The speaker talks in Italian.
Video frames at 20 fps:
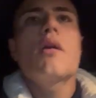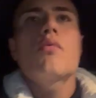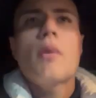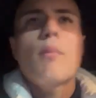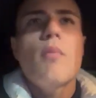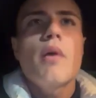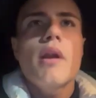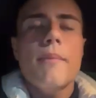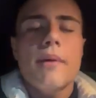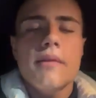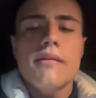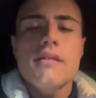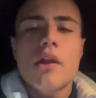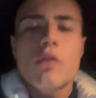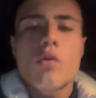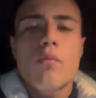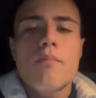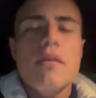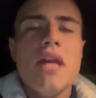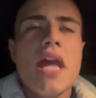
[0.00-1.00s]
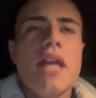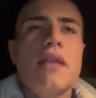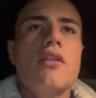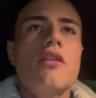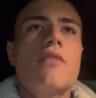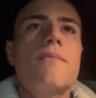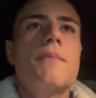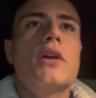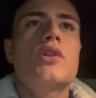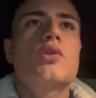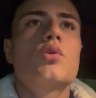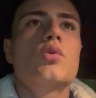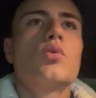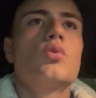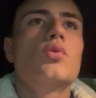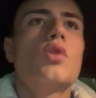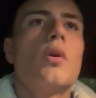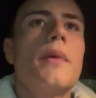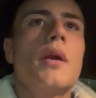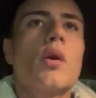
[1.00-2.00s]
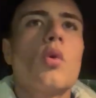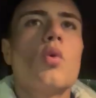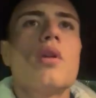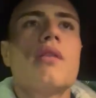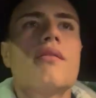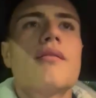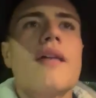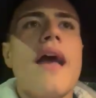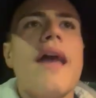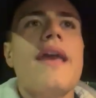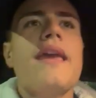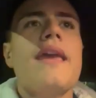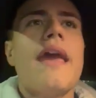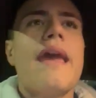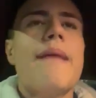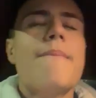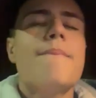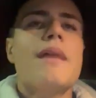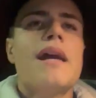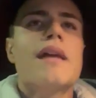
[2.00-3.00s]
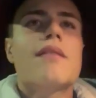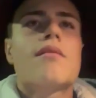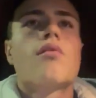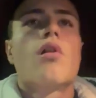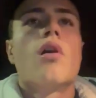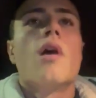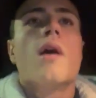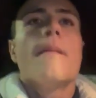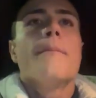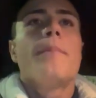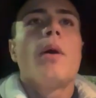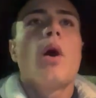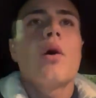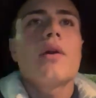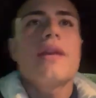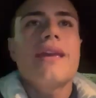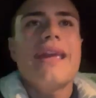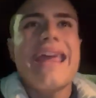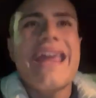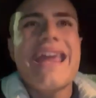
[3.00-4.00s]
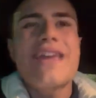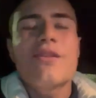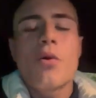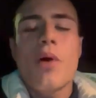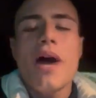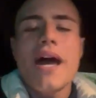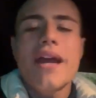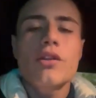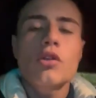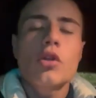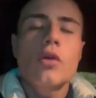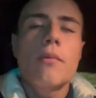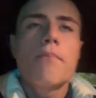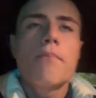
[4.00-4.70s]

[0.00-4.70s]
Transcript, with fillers: una, buona partita non mi è dispiaciuto per lui 6 e mezzo poi Edoardo